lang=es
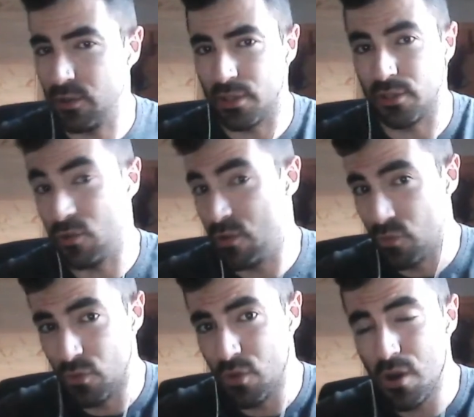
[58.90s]
de alrededor de
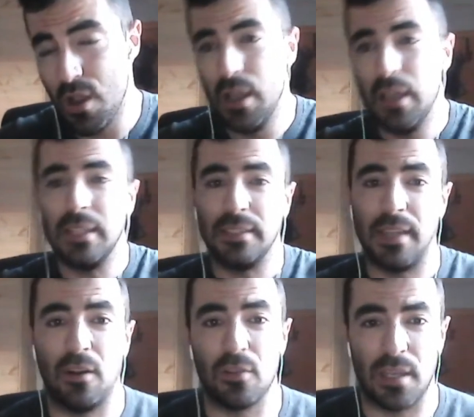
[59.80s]
todo el mundo
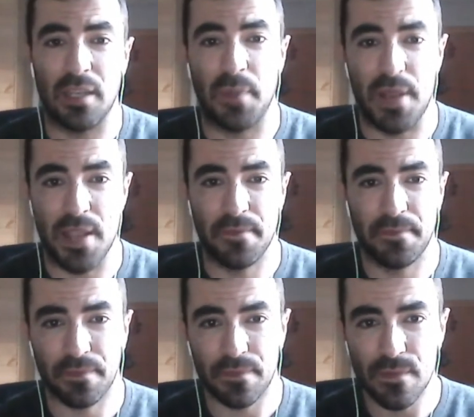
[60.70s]
y traerlos aquí a
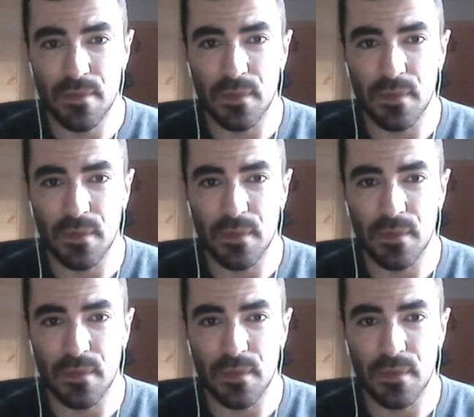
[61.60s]
España.